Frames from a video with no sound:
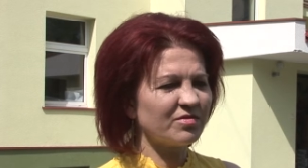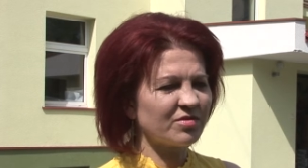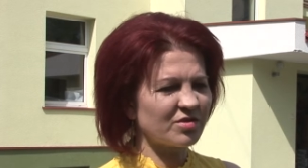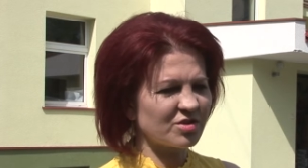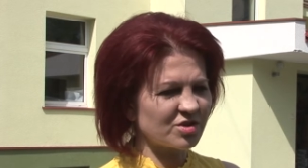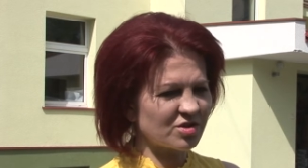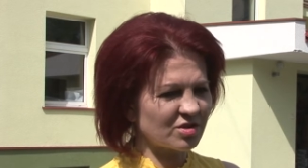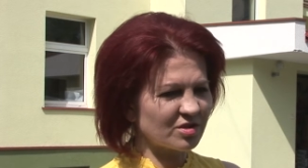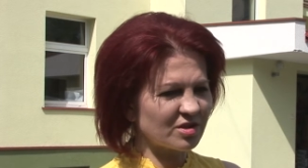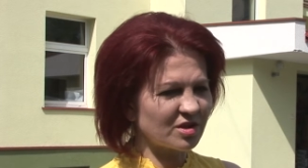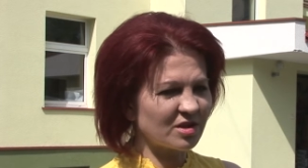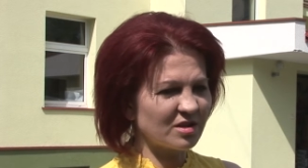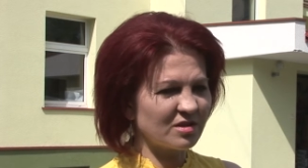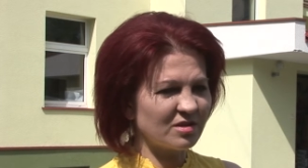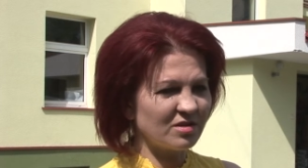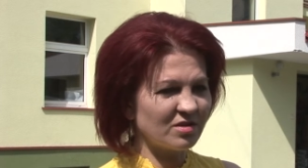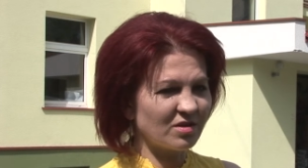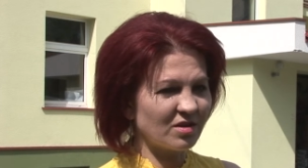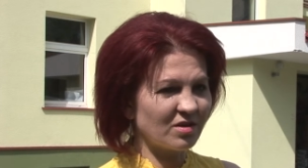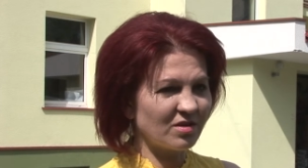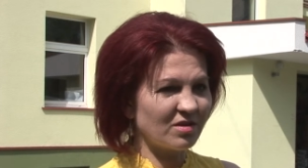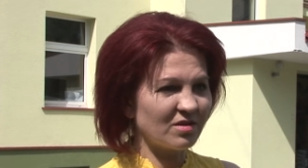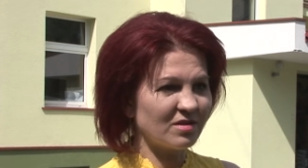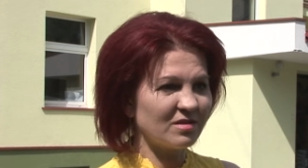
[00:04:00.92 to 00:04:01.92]
wożone
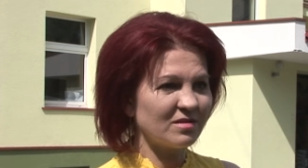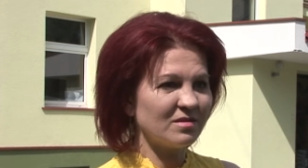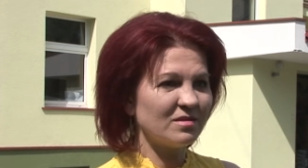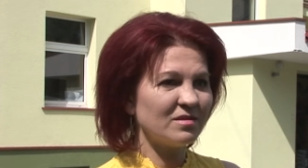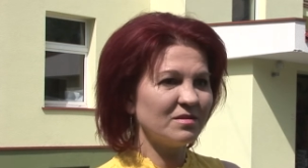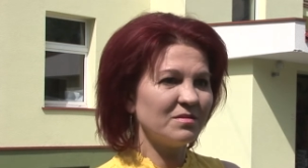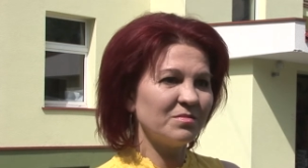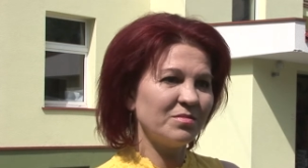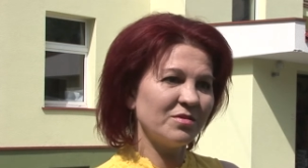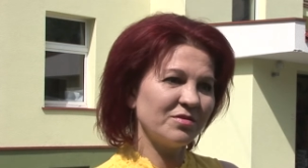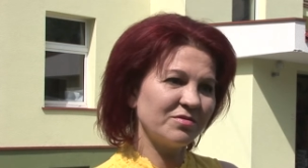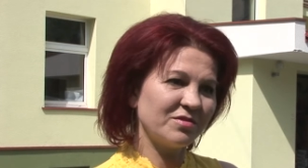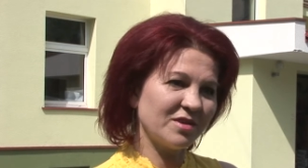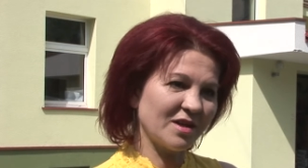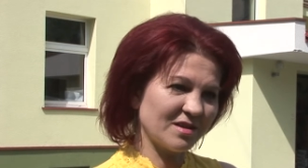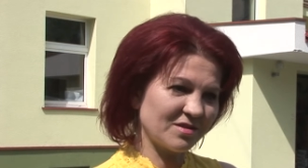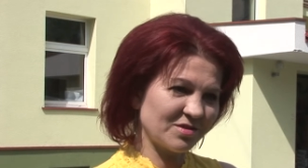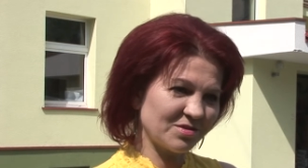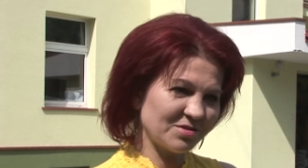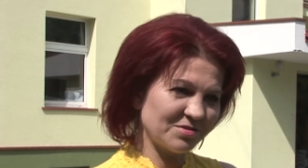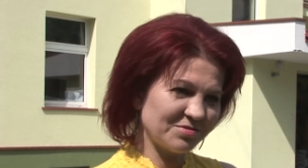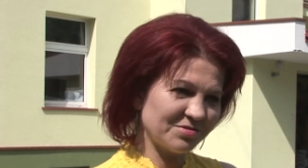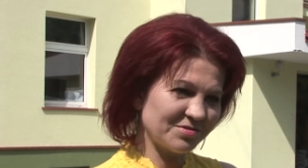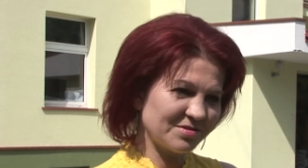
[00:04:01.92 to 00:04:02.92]
do
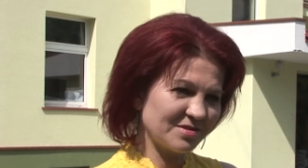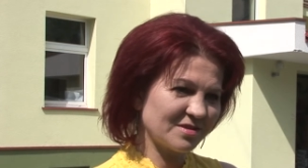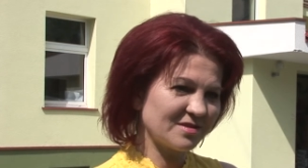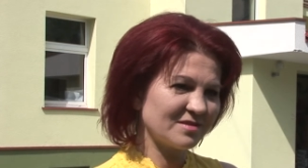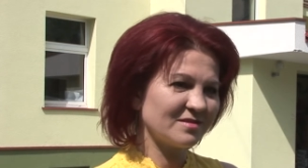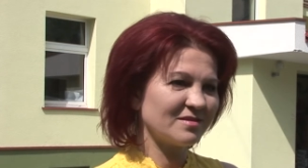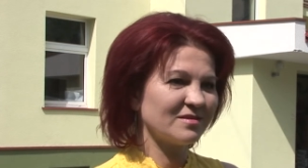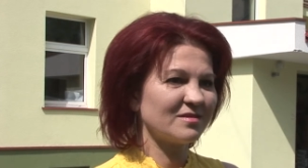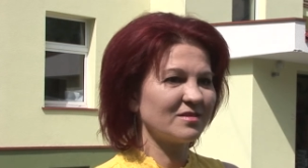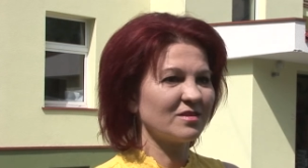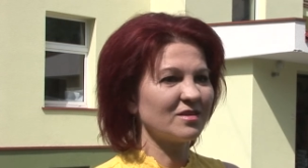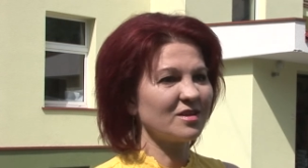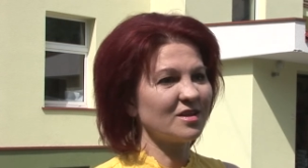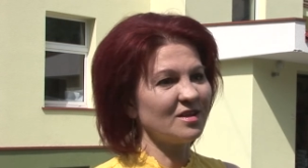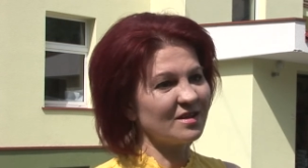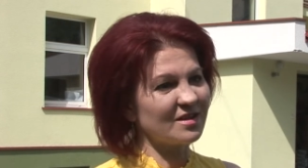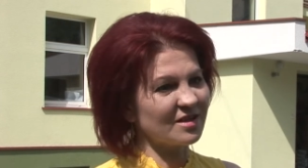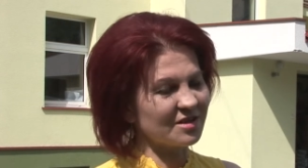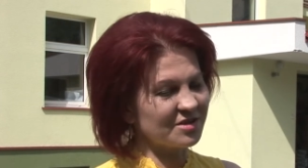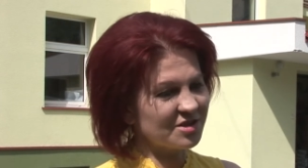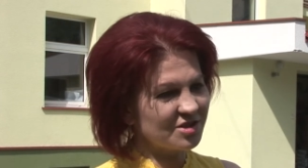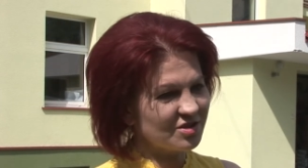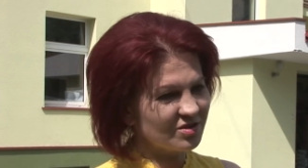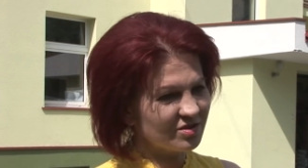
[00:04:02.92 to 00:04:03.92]
powiatów
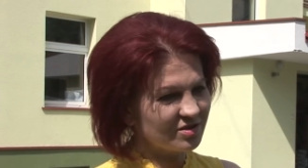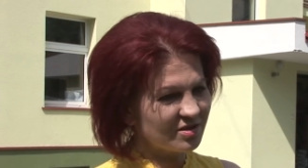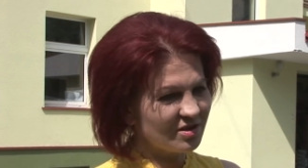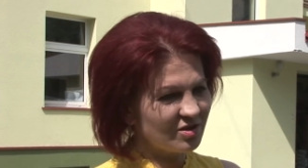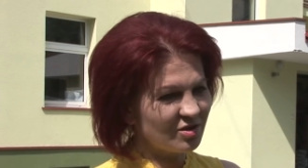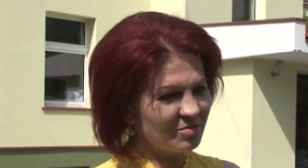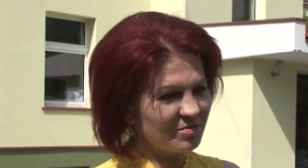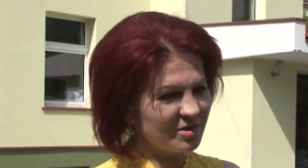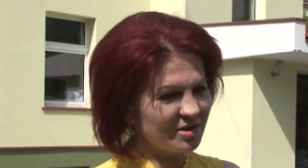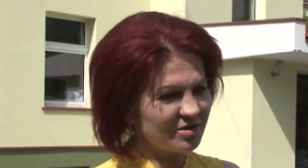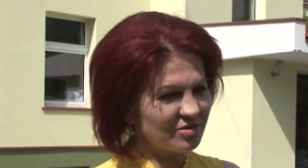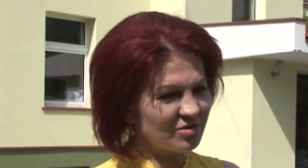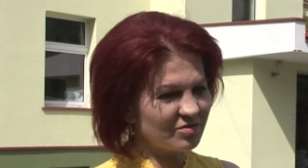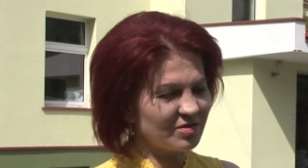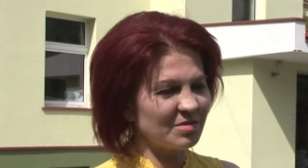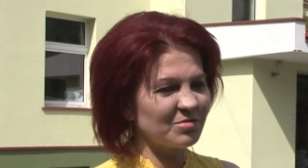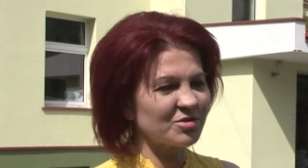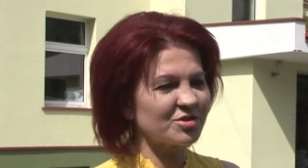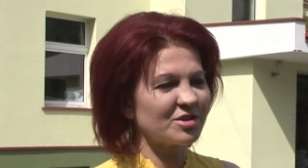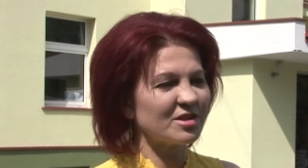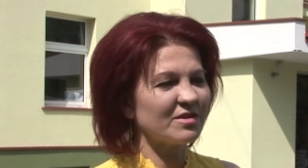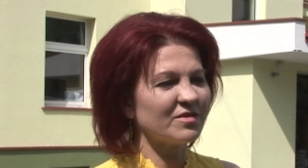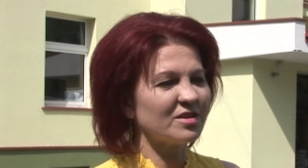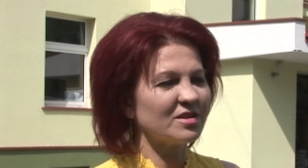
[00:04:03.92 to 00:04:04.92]
kilkadziesiąt kilometrów, a
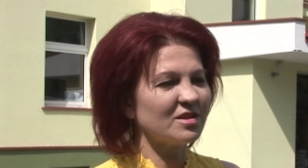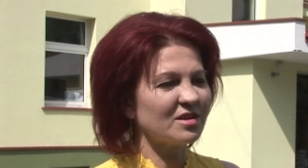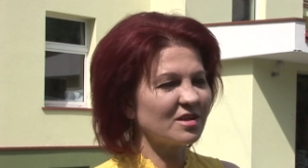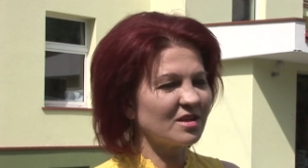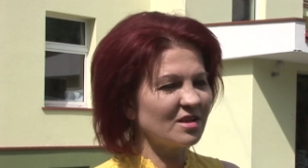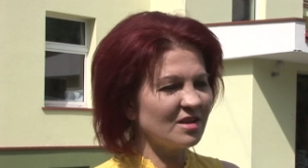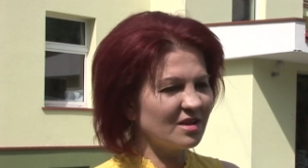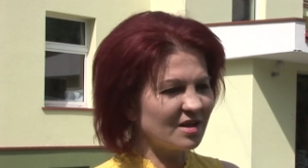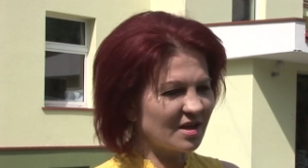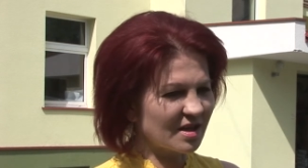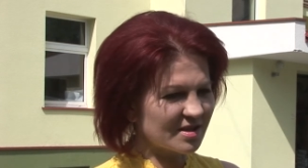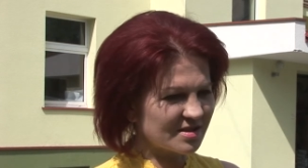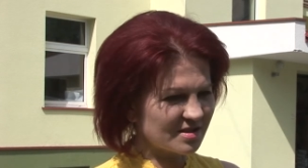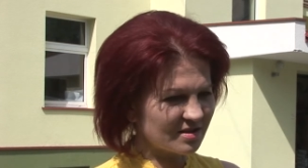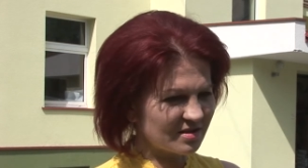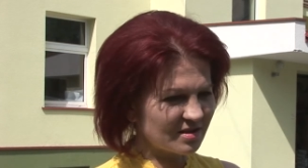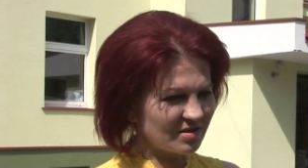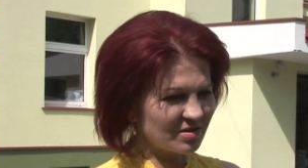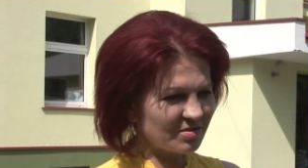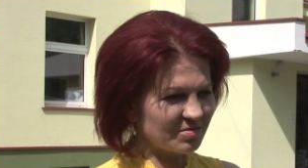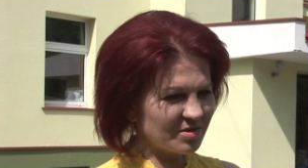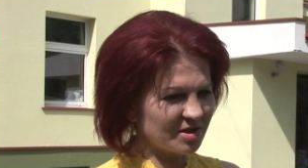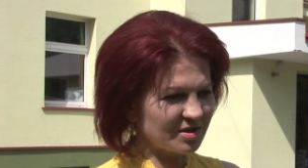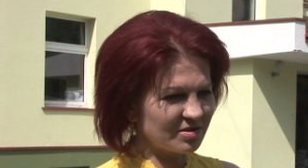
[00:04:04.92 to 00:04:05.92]
może nawet i kilkaset
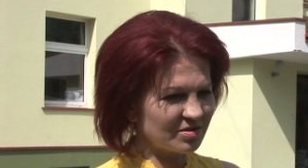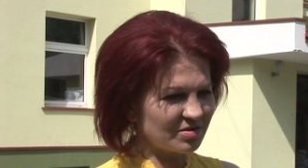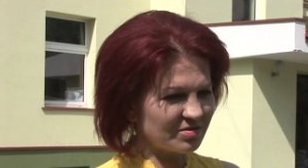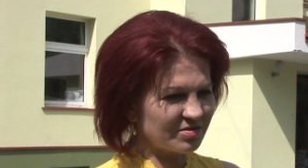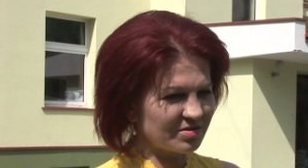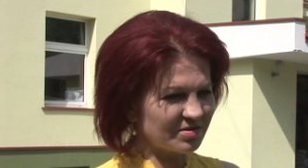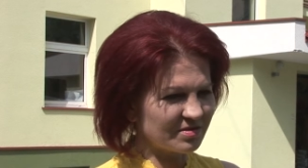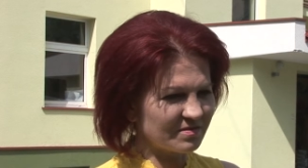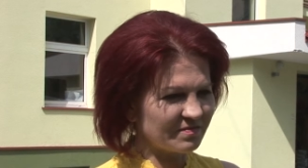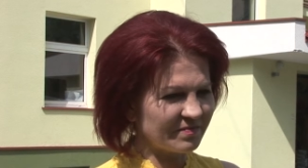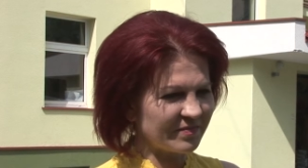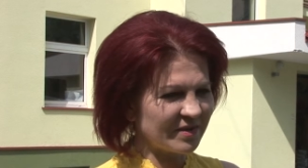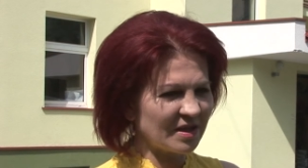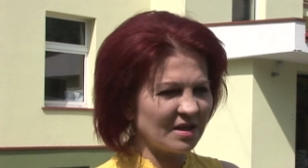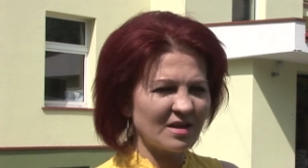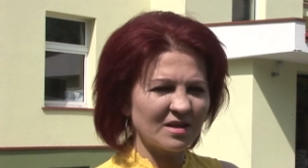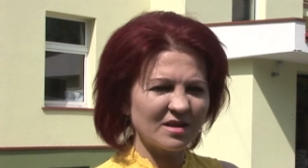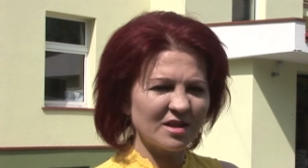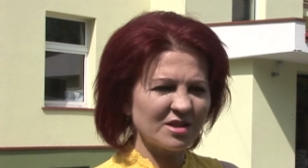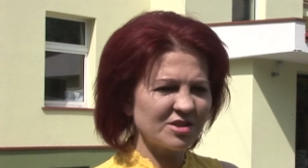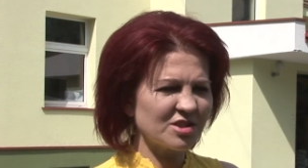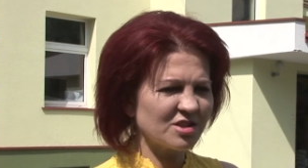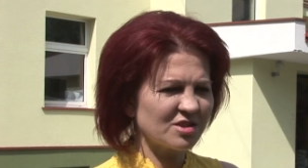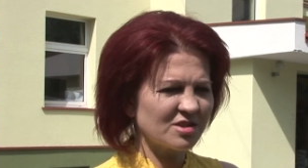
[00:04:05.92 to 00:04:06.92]
kilometrów.
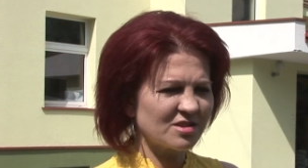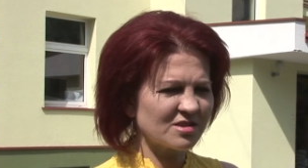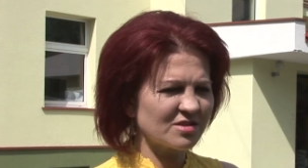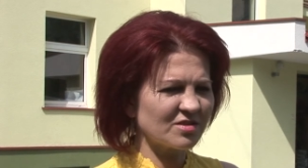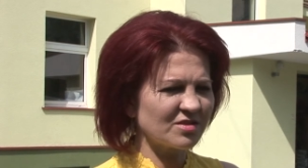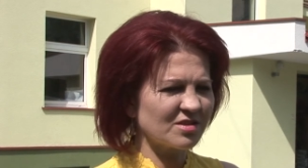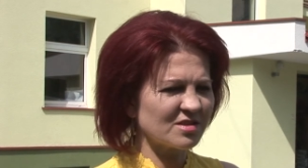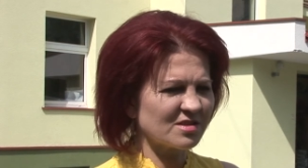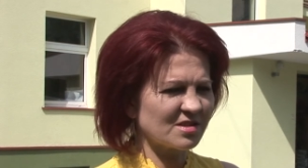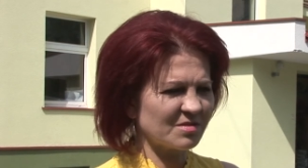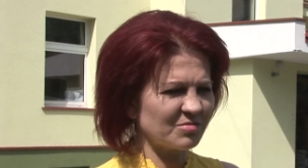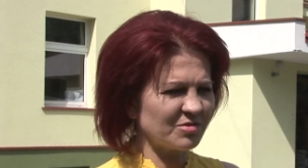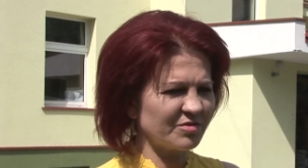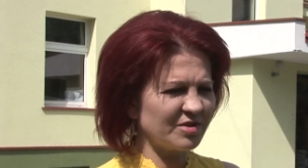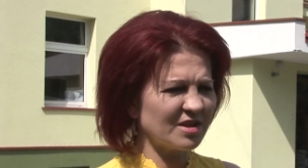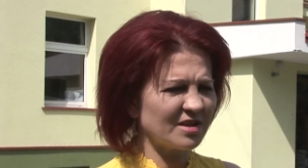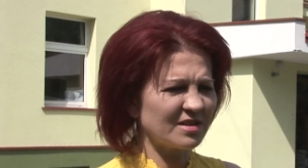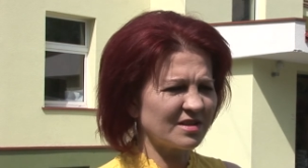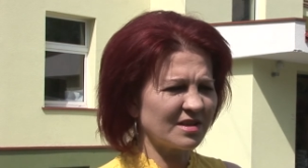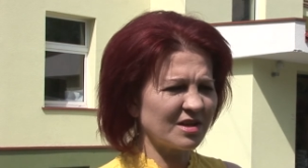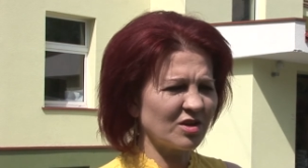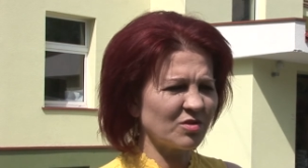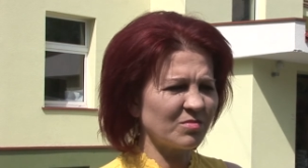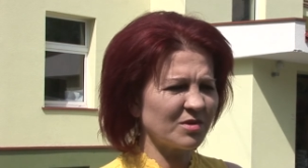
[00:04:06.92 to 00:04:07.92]
Dla dzieci jest to niesamowita
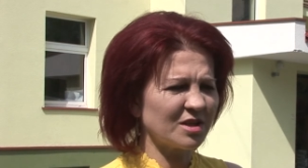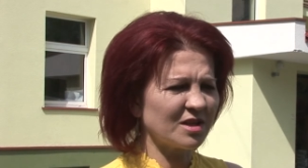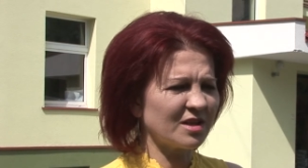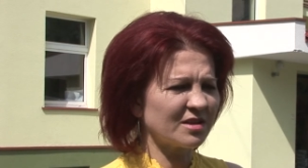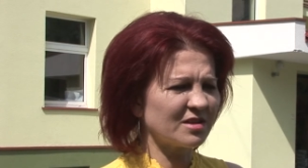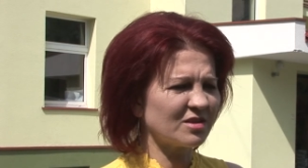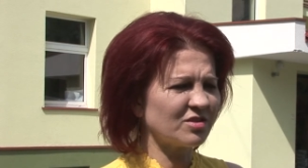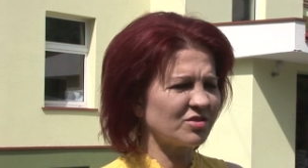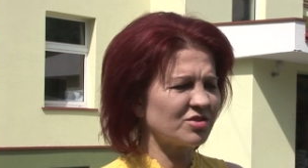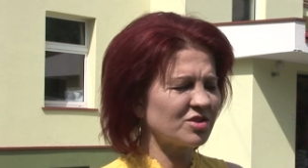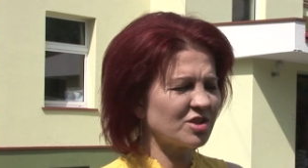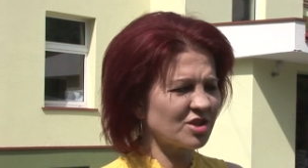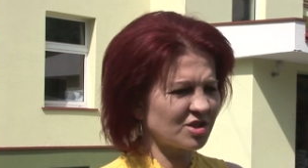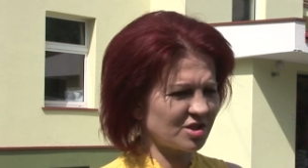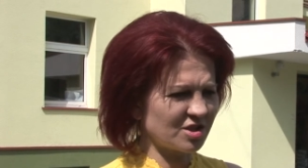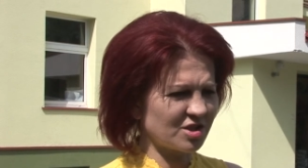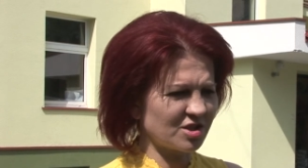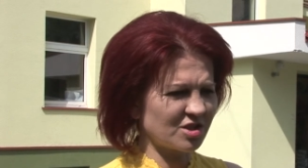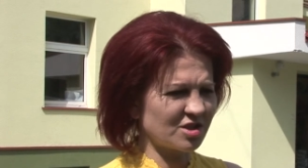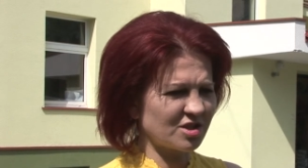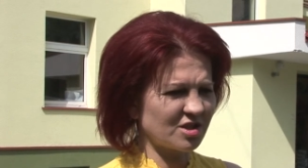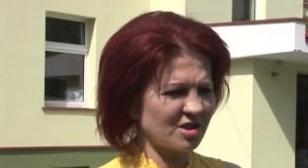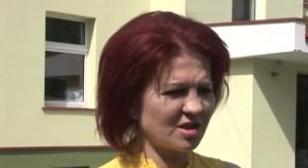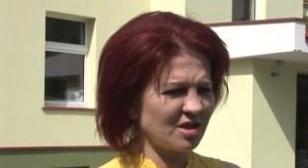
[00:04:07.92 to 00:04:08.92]
trauma, dlatego cieszę
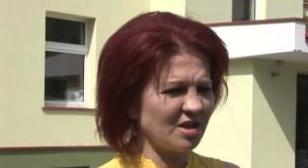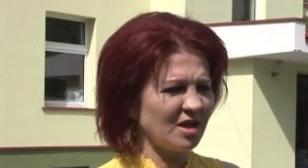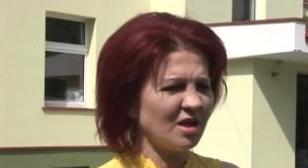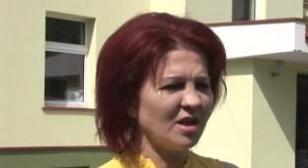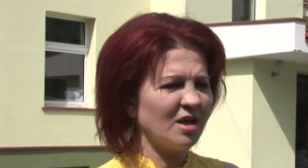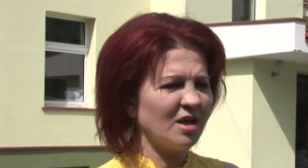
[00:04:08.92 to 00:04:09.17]
się, że